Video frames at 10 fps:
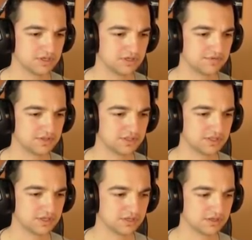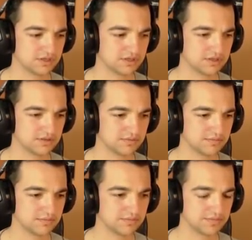I wtedy tak,
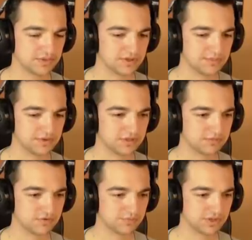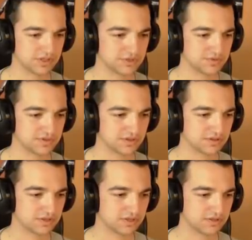y, no lepiej tą dupkę zarzuca
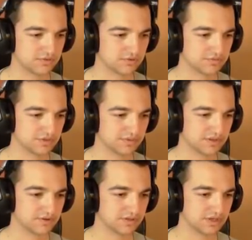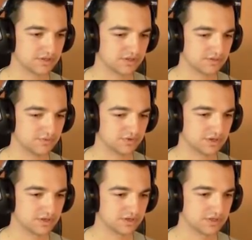na którąś tam stronę, jak się hamuje.
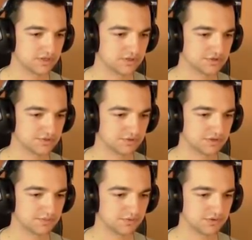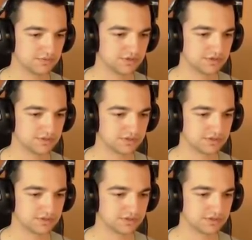nożem. dobra, próbujemy.